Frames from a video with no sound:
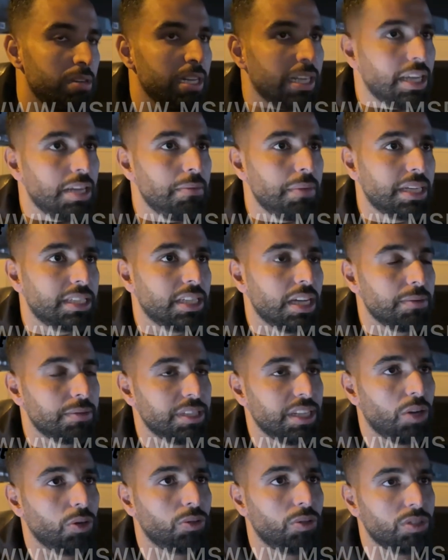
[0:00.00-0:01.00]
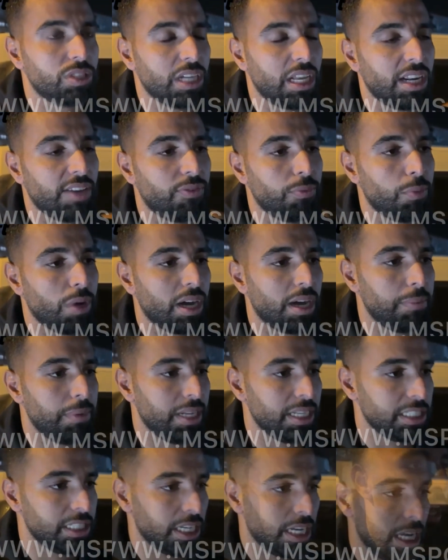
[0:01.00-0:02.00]
ولكن ما كسبش نعاودوا ان شاء الله في
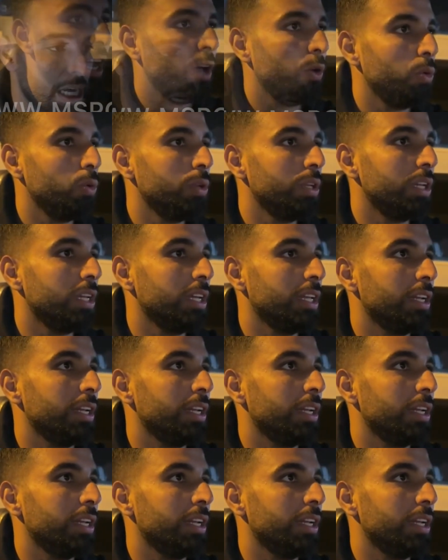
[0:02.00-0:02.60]
المقابلات الجايه نحاولوا